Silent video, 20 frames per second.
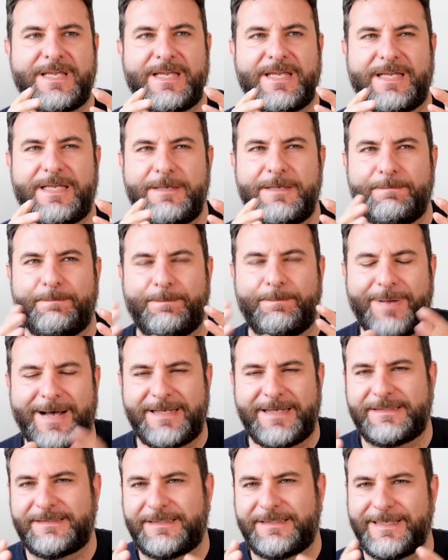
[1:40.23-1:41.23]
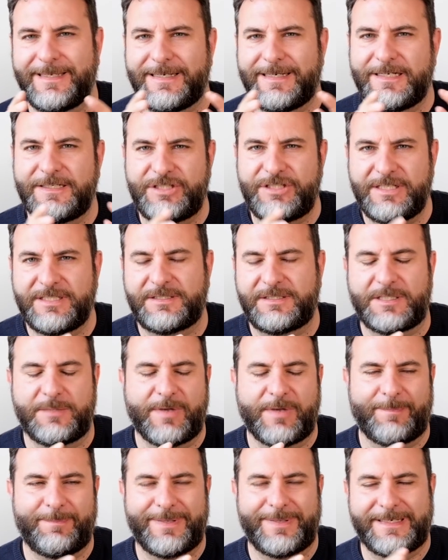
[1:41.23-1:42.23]
in parte
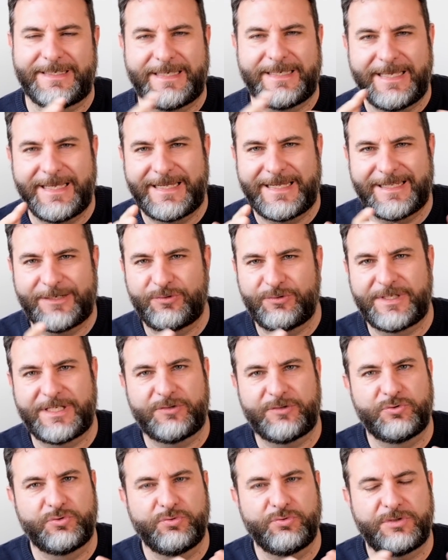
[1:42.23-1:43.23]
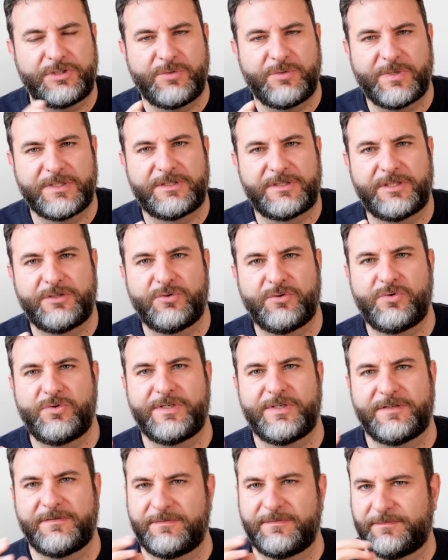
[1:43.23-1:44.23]
legittima perché credo che tutti quanti
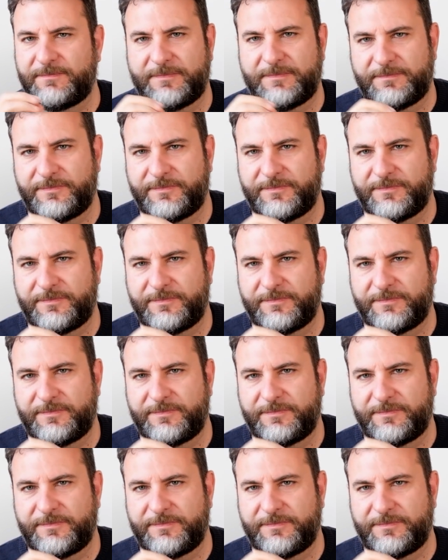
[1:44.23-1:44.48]
noi,